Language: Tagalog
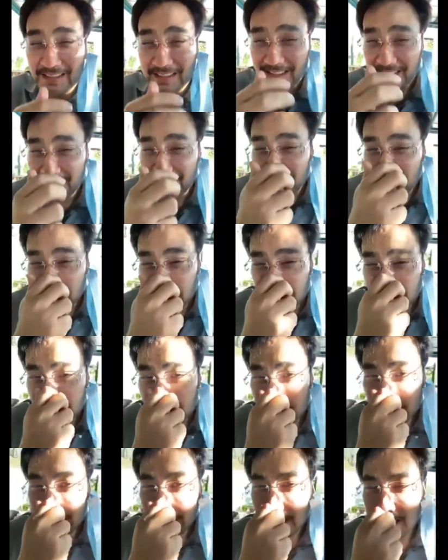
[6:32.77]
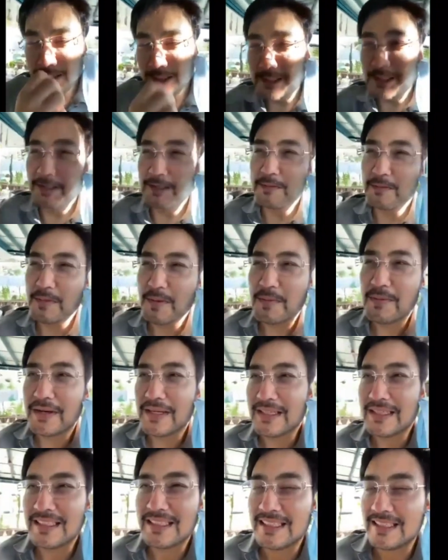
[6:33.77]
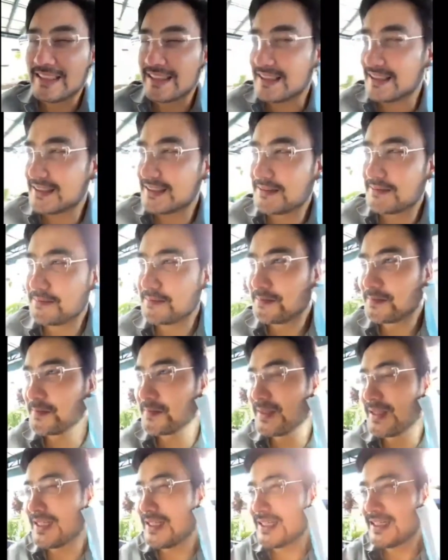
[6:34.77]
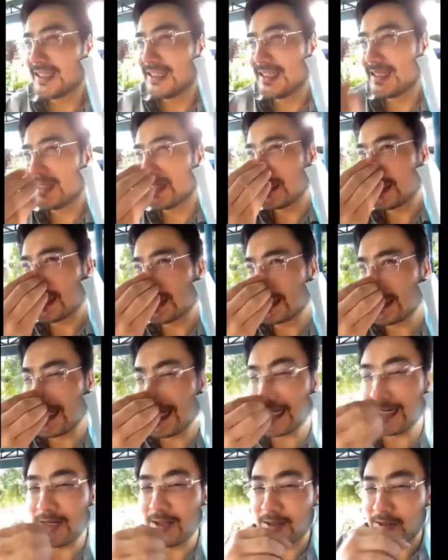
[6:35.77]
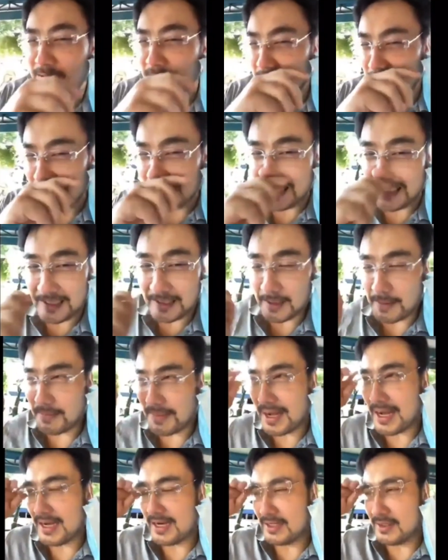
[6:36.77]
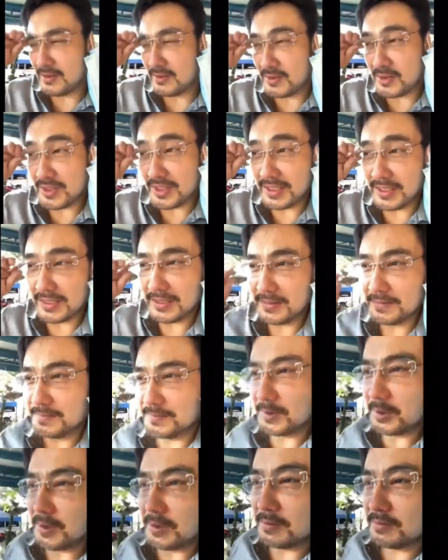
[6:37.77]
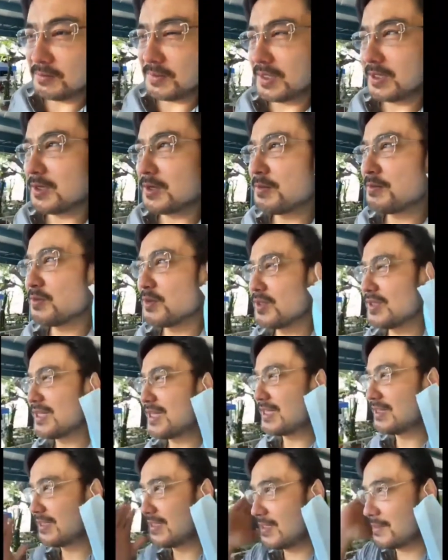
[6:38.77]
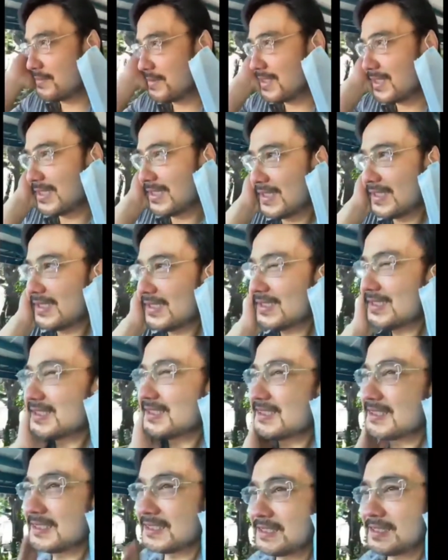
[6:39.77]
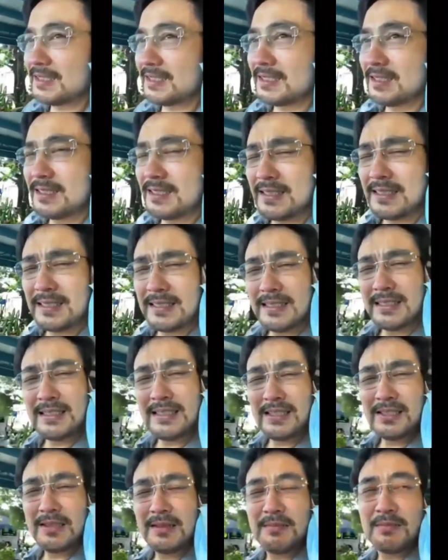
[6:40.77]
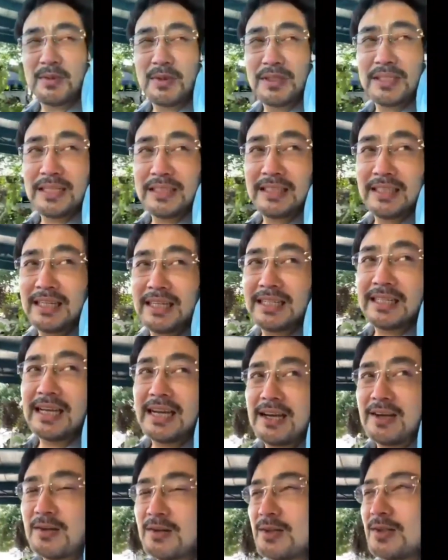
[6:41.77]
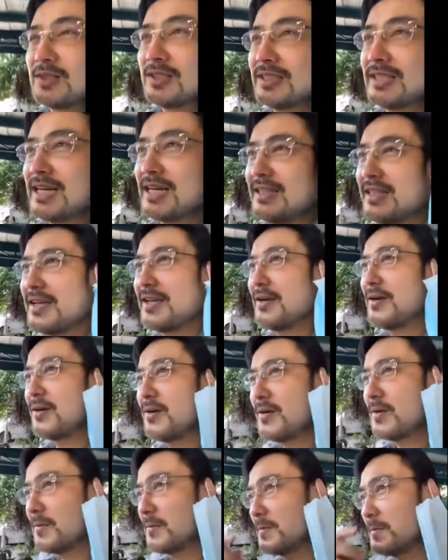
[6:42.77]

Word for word: pero, ganun pa man eh. Kasalanan ko yun dahil natapakan ko siya. Eh. No? Pero importante naman eh least importante dalo ko yung tatay ko.